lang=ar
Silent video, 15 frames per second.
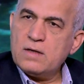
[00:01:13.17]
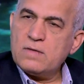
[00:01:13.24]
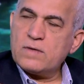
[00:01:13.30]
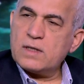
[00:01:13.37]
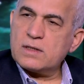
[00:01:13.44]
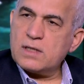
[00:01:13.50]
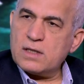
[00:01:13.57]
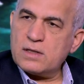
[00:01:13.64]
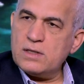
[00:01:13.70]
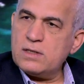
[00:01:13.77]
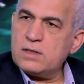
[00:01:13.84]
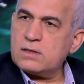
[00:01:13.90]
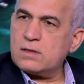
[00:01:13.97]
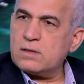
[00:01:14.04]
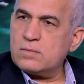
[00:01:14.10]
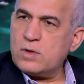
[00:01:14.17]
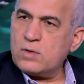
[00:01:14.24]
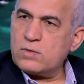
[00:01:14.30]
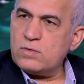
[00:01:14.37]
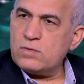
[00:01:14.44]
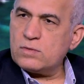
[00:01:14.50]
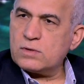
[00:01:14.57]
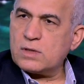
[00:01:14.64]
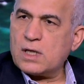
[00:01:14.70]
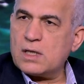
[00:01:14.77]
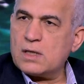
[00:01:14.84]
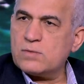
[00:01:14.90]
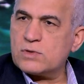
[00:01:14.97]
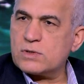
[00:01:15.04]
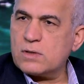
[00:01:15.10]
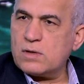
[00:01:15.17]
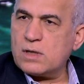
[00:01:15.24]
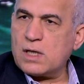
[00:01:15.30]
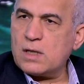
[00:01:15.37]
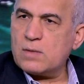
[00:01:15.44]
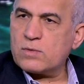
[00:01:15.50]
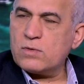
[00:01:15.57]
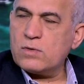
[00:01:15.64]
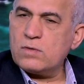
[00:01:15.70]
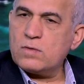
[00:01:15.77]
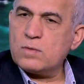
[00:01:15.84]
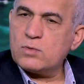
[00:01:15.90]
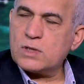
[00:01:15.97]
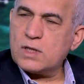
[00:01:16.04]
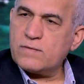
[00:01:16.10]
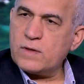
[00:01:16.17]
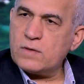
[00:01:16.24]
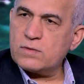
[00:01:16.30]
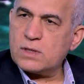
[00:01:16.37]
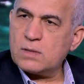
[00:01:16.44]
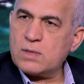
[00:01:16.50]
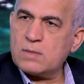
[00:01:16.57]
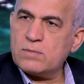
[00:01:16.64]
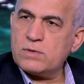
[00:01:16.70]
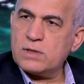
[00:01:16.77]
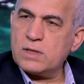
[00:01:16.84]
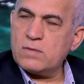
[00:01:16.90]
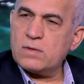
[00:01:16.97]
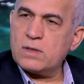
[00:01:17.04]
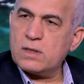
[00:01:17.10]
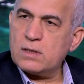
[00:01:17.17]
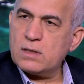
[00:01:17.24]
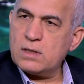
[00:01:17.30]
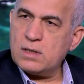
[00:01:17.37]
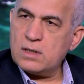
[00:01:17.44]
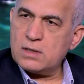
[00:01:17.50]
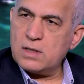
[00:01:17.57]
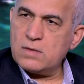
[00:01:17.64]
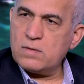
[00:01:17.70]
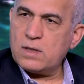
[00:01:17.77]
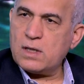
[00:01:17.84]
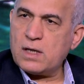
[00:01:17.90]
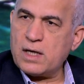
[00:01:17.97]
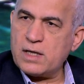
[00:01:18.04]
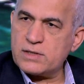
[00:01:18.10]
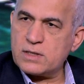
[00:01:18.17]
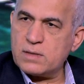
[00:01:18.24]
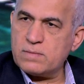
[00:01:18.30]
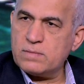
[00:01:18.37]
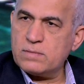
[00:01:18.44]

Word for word: فالتاثير موجود على مستوى العالم كله ومتفاوت طبعا من دوله الى دوله حسب